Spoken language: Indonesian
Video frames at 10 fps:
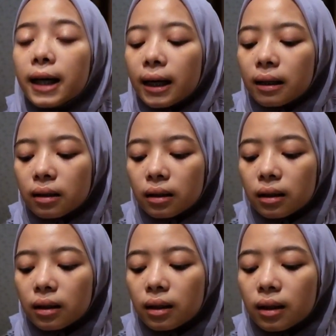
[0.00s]
udah
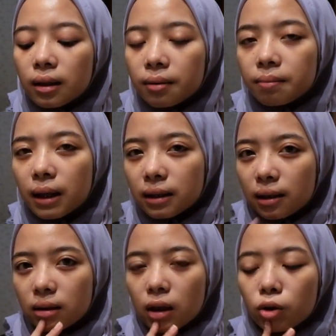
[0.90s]

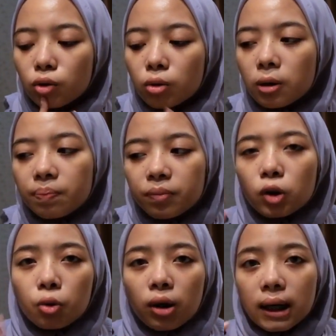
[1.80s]
biasanya aku tuh
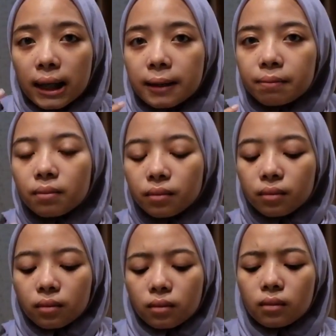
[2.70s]
tunggu kering
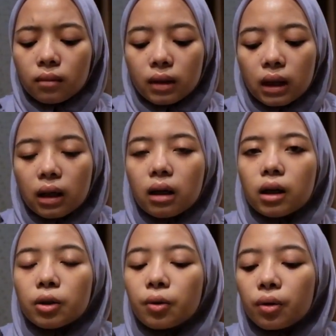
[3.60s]

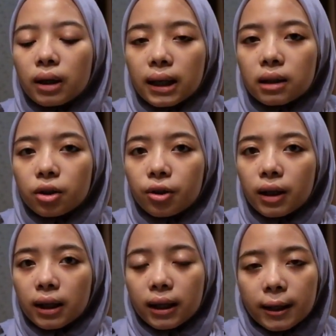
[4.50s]
tunggu kering si
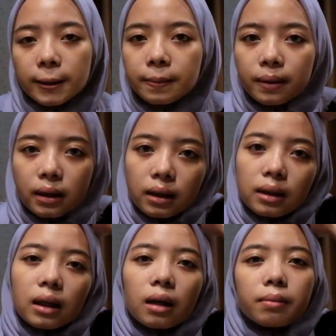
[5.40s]
tonernya
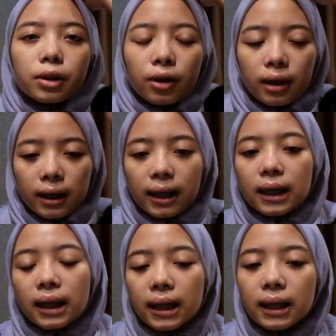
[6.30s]
habis
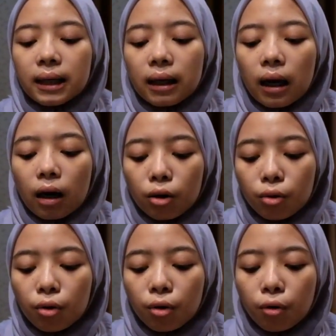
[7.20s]
tonernya kering
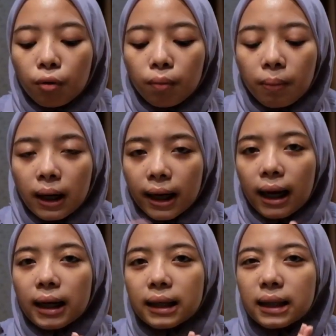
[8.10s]
aku
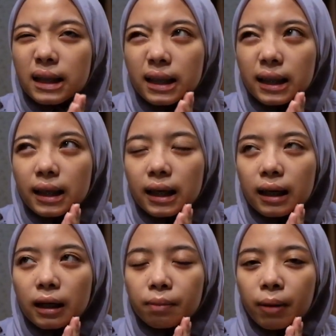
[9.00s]
pakai lagi jadi
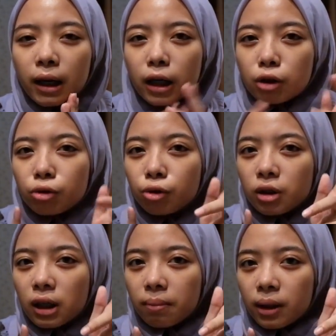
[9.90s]
uh, pakai 7
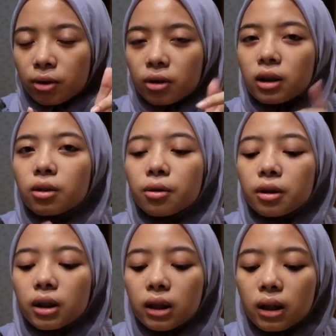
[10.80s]
skin method
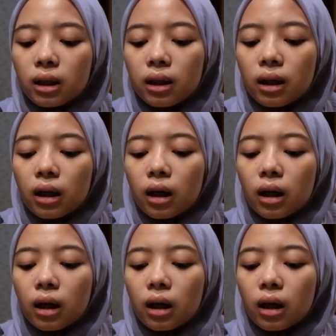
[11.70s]
gitu jadi